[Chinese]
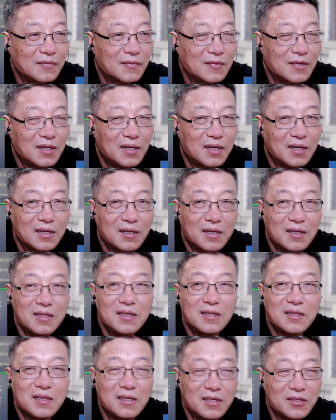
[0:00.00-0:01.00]
啊，给
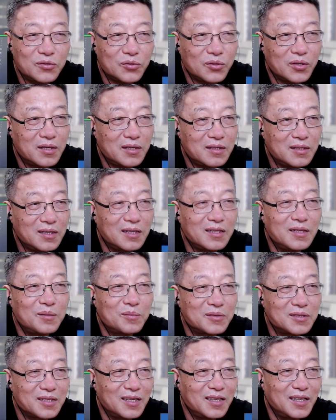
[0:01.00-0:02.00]
你特权，让你
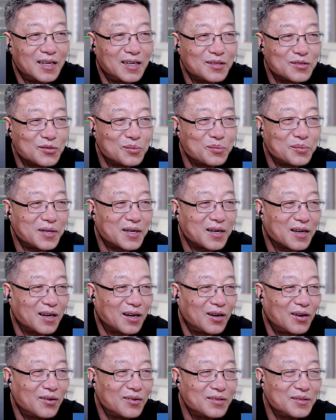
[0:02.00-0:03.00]
们在那里随便
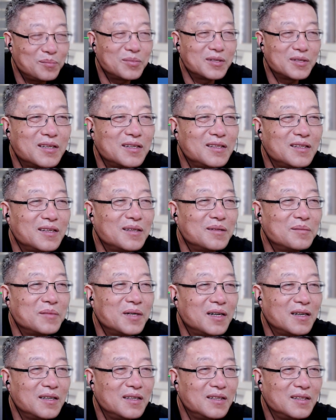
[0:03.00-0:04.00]
搞。你不能
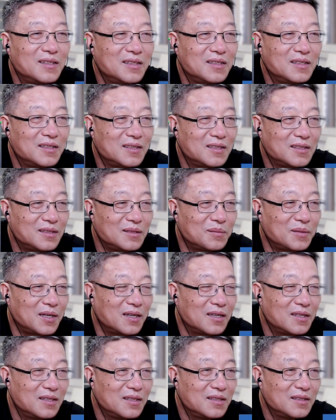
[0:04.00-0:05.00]
嘛，是
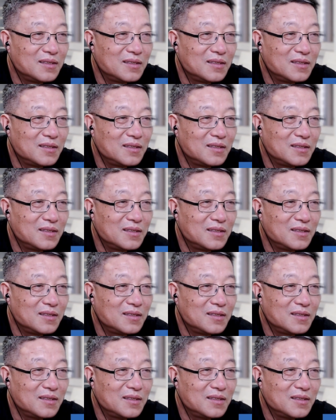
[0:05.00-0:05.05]
吧？